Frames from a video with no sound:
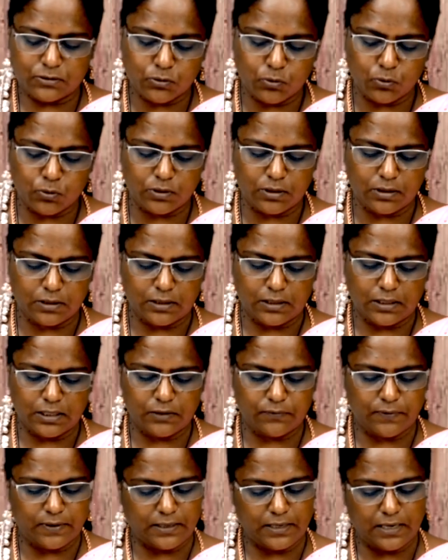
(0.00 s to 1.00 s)
சூது
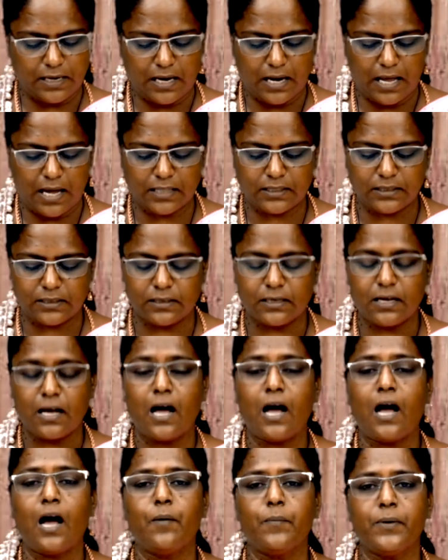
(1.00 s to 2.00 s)
இவை இல்லாது
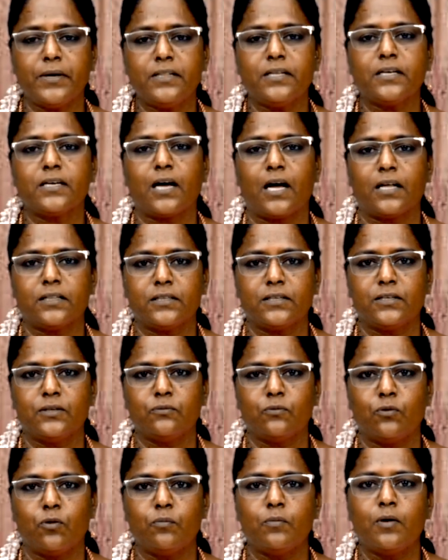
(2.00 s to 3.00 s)
அமைதி
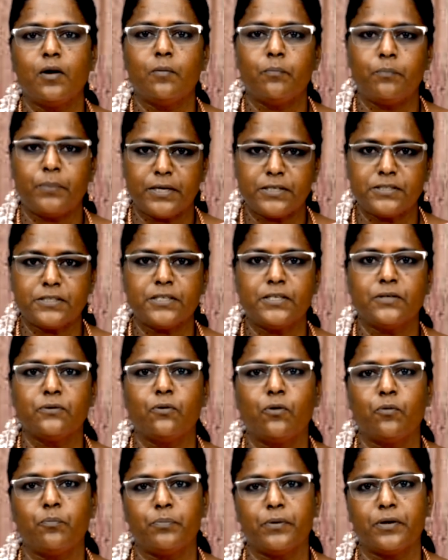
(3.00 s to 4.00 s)
காத்திடுவோம்
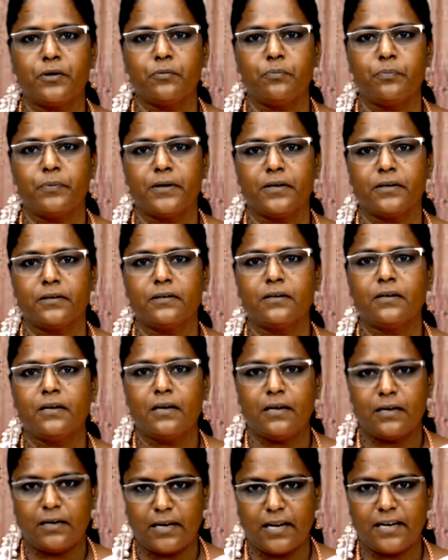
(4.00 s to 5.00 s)
பெற்றிடுவோம் பெரும் பேரு
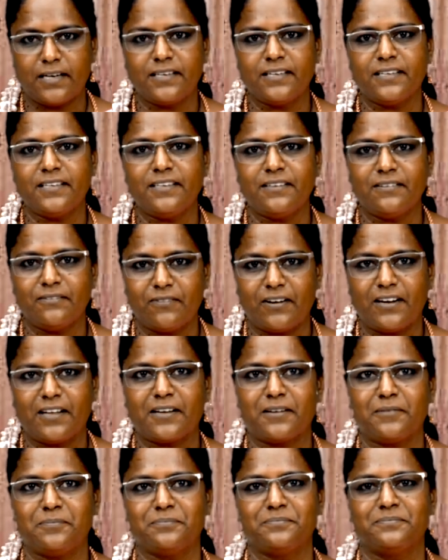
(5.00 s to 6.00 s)
நன்றி
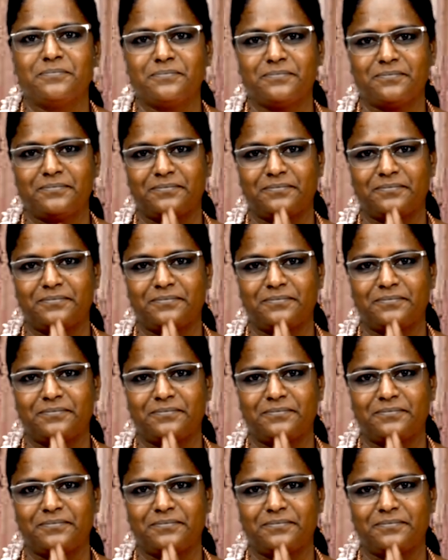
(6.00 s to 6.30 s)
வணக்கம்